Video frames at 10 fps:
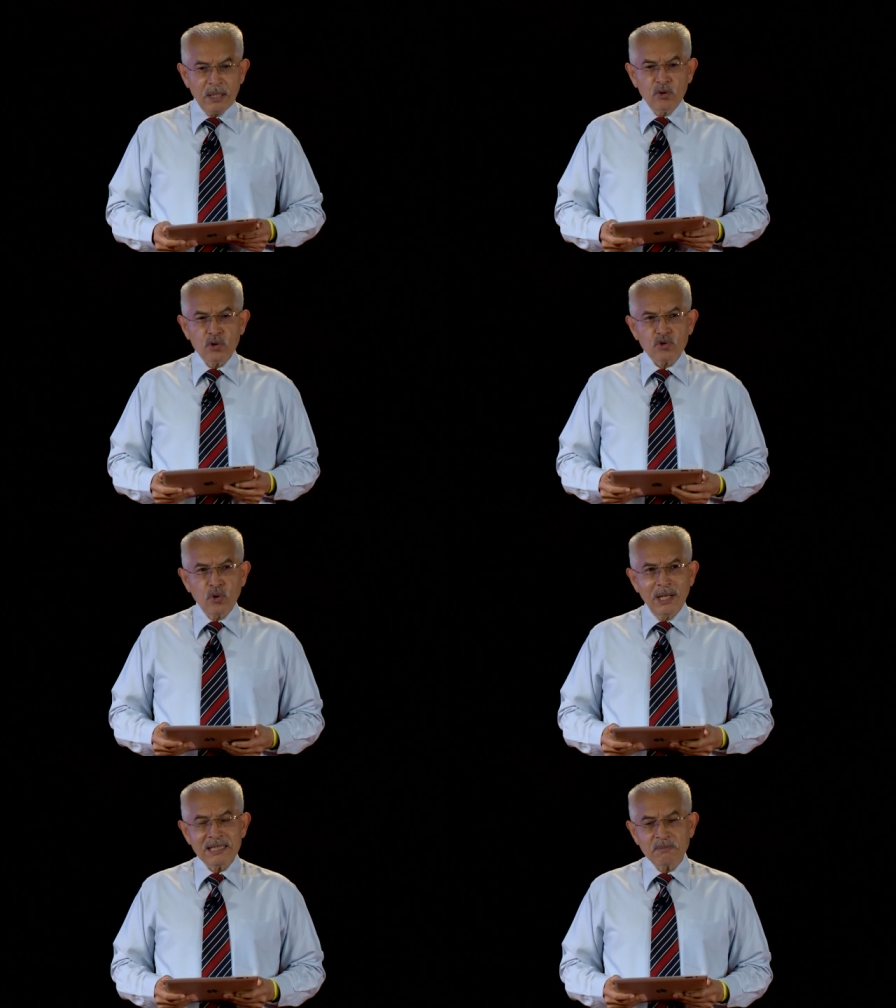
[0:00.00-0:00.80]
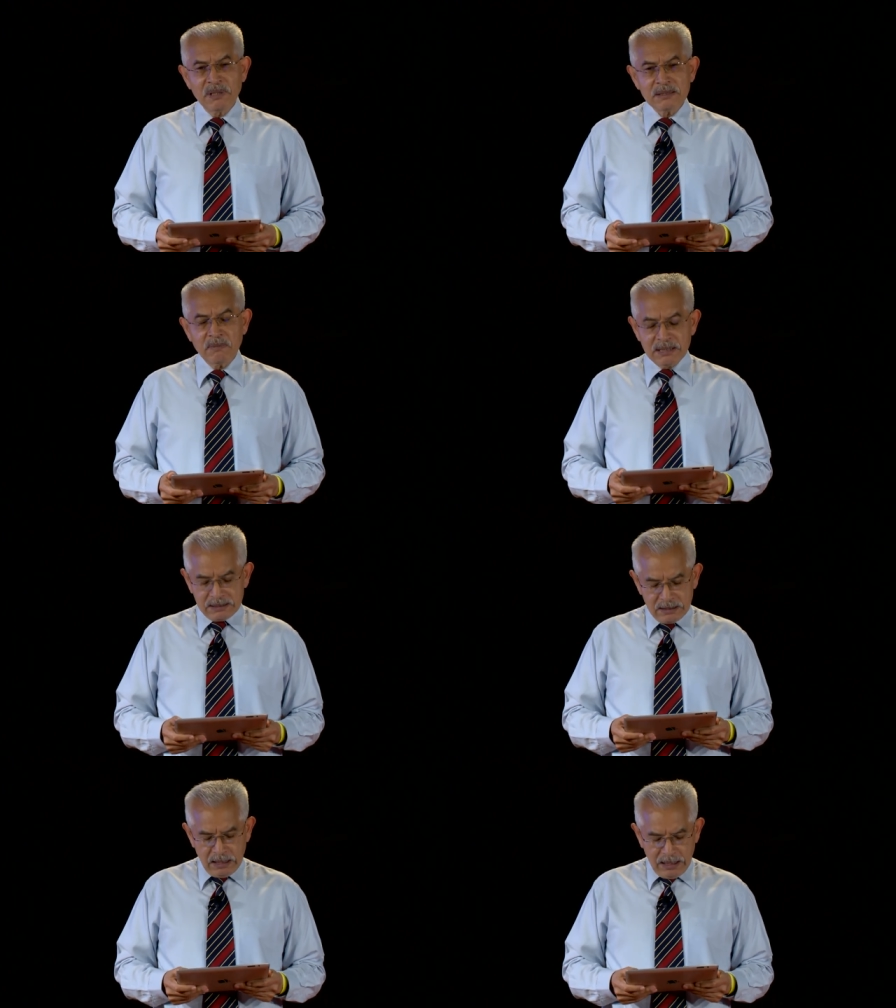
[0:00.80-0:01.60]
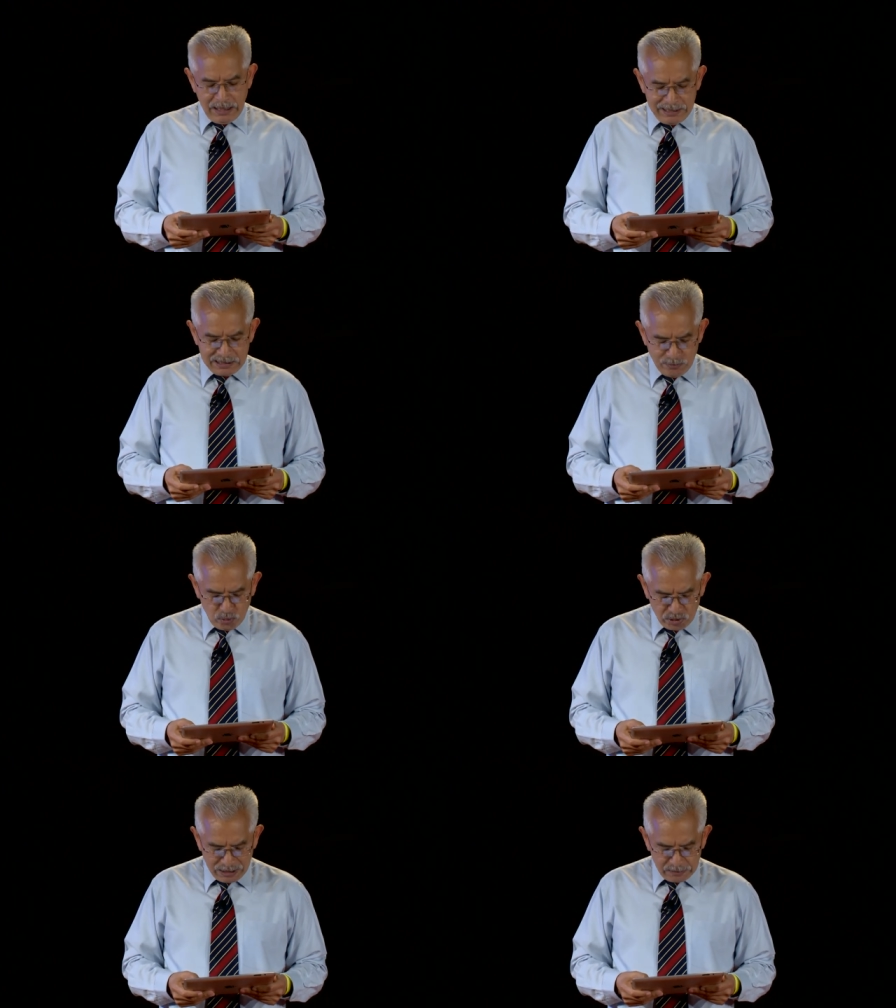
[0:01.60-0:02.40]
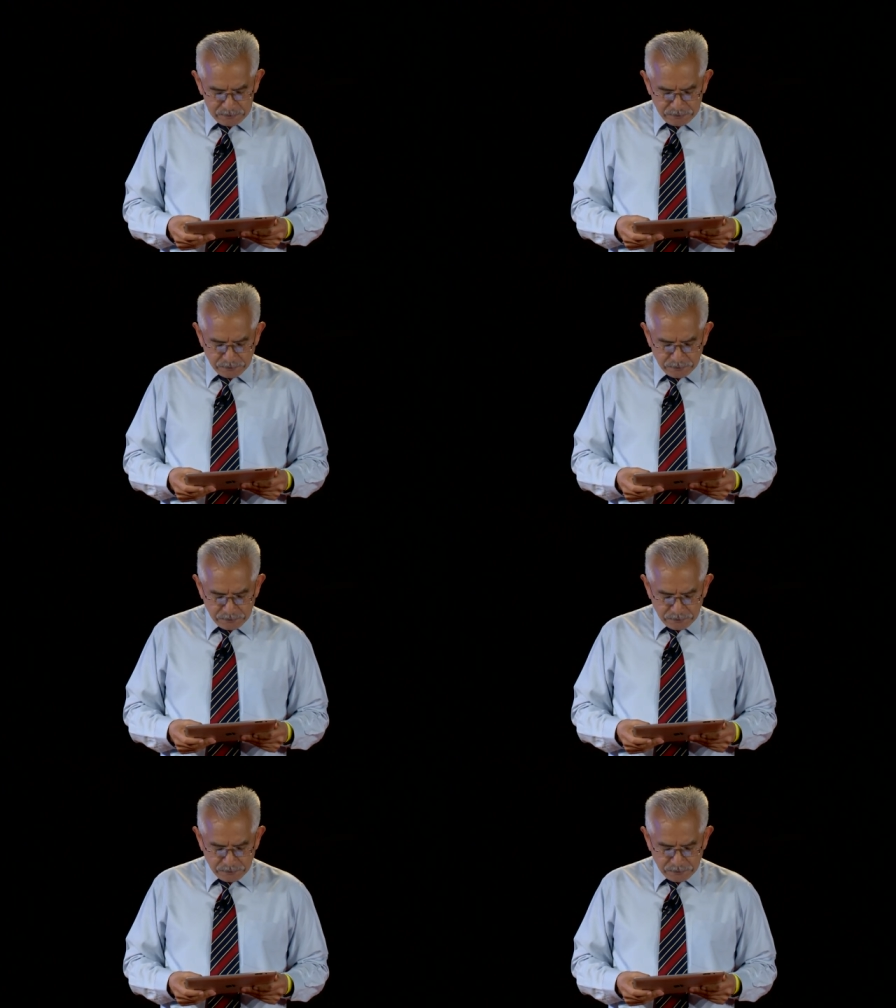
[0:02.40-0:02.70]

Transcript: no son las mismas que se buscan.